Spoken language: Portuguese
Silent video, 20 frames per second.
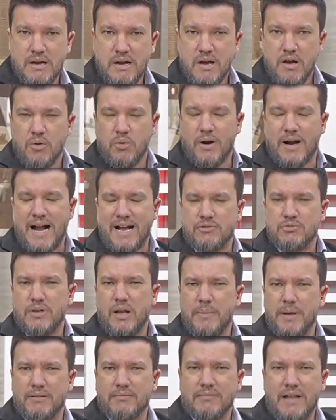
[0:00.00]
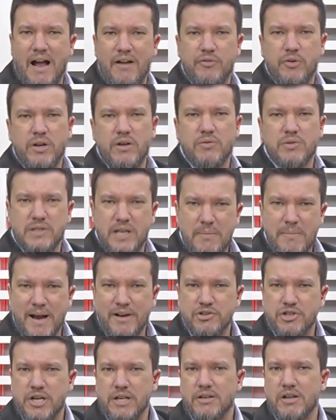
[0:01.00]
Um caso lamentável, né? Você
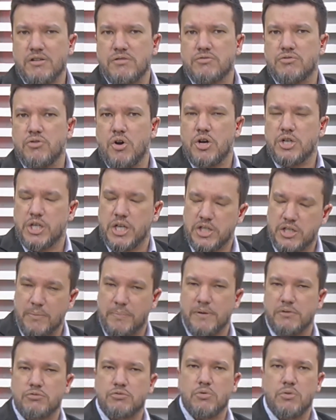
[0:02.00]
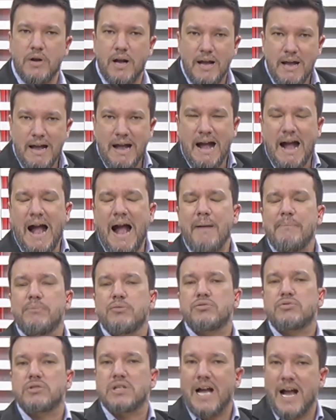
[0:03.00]
imagina só, gente, a pessoa
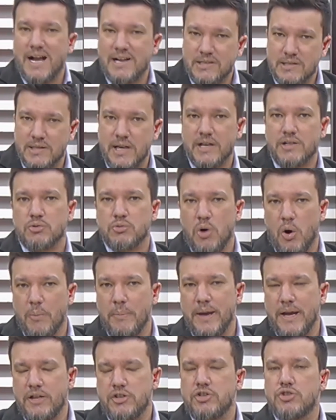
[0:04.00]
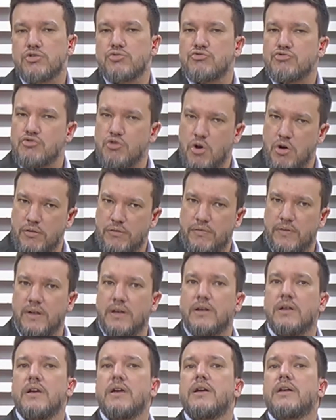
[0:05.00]
abusar sexualmente de um
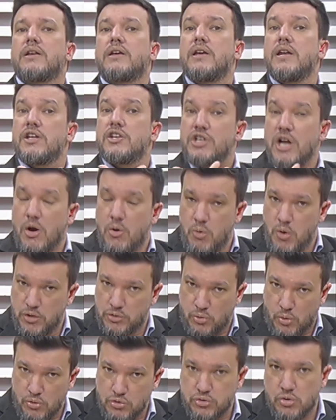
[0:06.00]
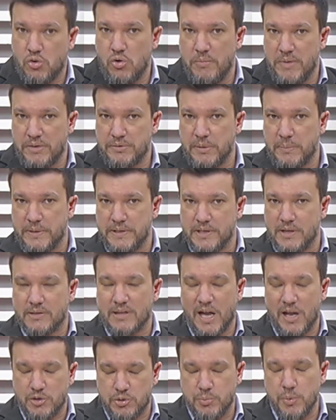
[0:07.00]
jovem que, de acordo com os documentos
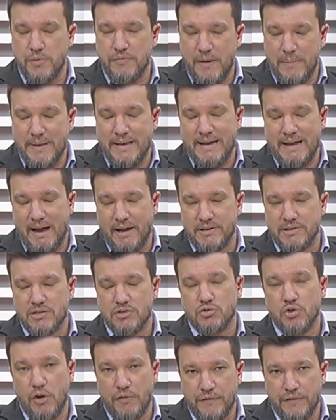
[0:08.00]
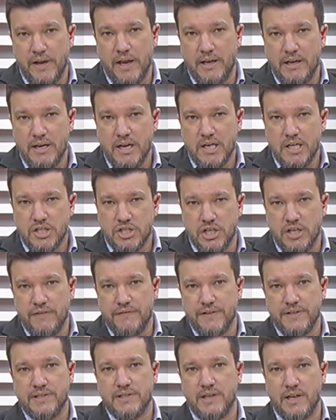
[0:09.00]
apresentados por familiares, sofre de
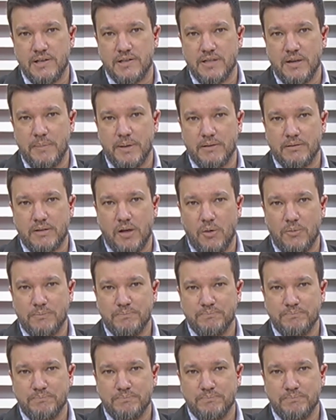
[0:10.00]
deficiência mental.